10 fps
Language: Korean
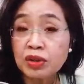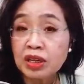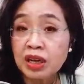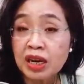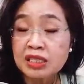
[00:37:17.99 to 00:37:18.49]

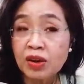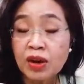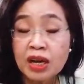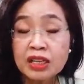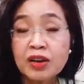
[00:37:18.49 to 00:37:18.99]
어딘가에서
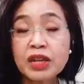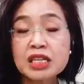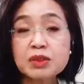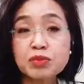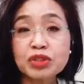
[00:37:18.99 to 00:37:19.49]

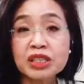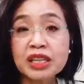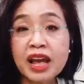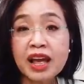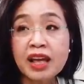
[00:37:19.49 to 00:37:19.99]
태어나신
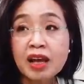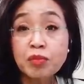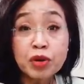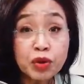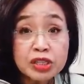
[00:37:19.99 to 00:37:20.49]
분인데
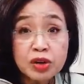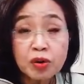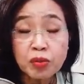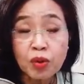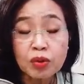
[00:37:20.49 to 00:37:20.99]

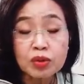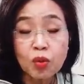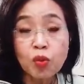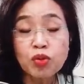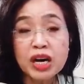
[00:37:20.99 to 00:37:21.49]
미국에서 뭐
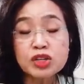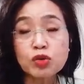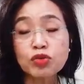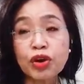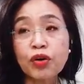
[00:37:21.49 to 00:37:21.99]

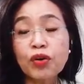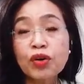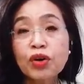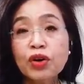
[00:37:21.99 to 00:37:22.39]
공부하셨고요.